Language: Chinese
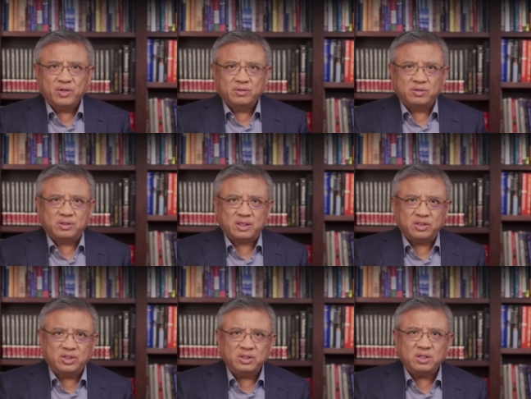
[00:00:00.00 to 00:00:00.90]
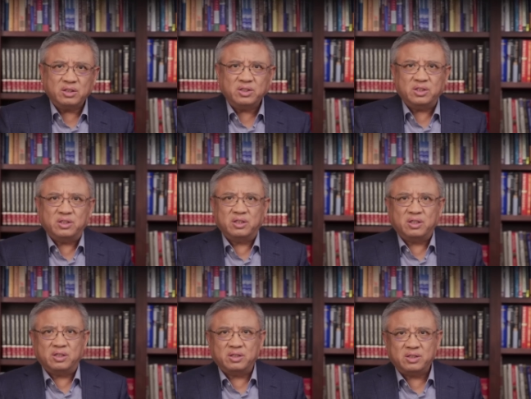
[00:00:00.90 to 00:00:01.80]
就是在新疆进行的
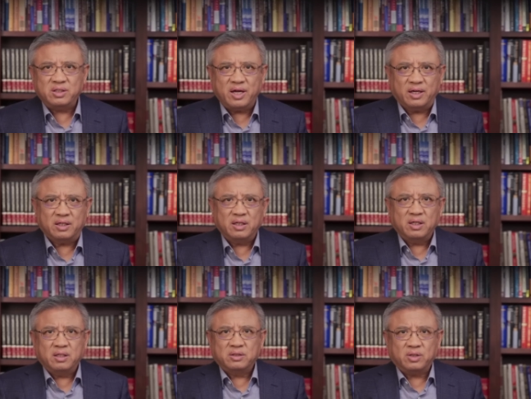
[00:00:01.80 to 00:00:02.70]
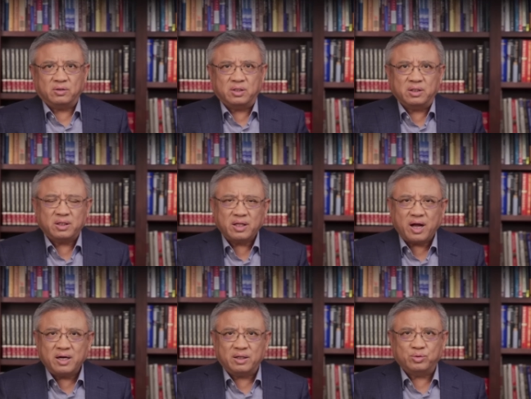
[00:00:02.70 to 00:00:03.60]
核试验造成的
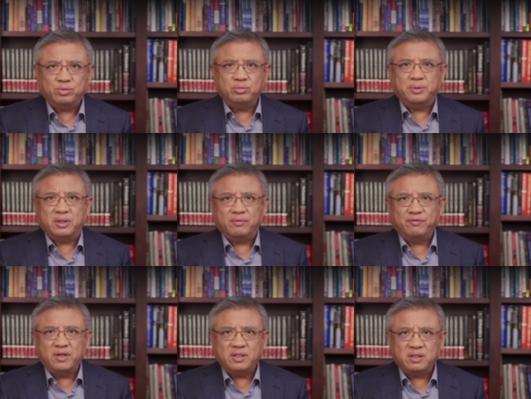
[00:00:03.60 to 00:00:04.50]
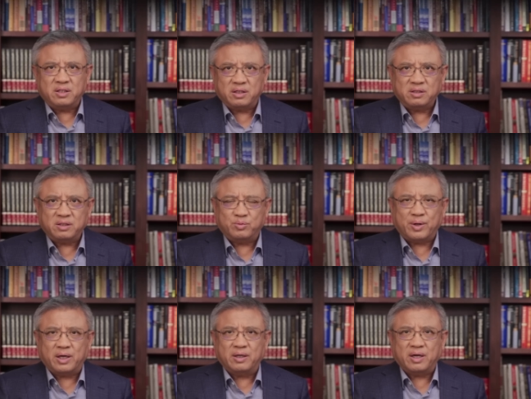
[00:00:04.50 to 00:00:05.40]
大量居民的非正常死
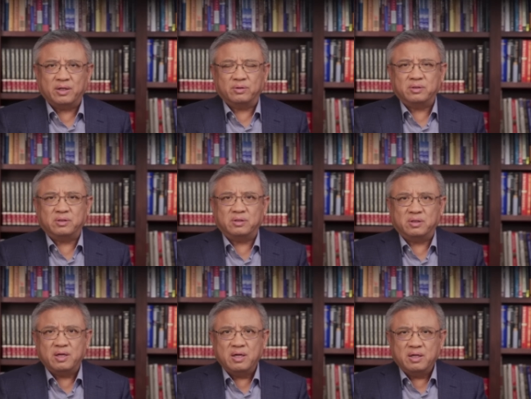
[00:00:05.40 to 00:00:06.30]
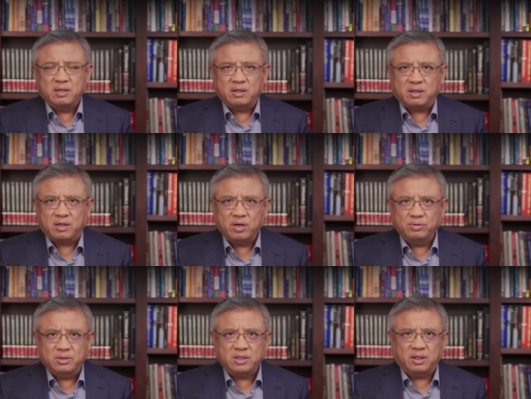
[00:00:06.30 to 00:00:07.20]
亡，还有就是，呃，后
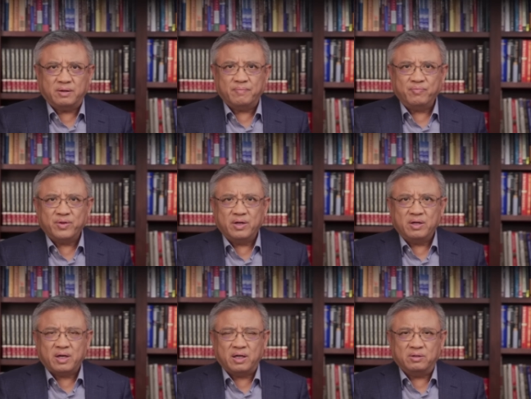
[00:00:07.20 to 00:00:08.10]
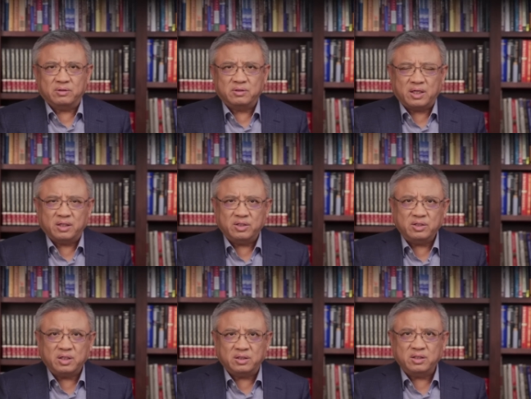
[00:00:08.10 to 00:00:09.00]
遗症，还有在
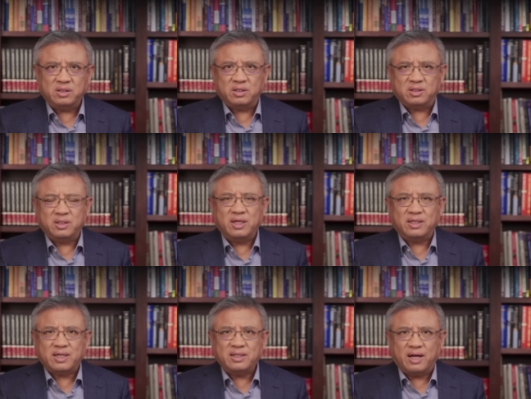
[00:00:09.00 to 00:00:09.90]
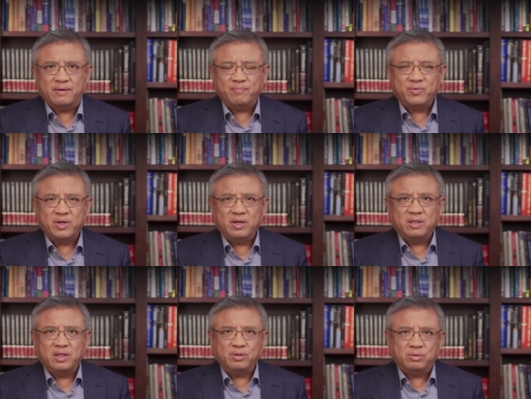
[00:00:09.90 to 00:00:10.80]
新疆引起的生态灾难，
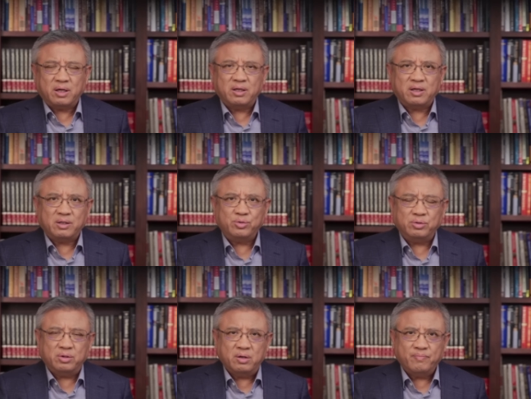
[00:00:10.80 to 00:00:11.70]
也许他应该去。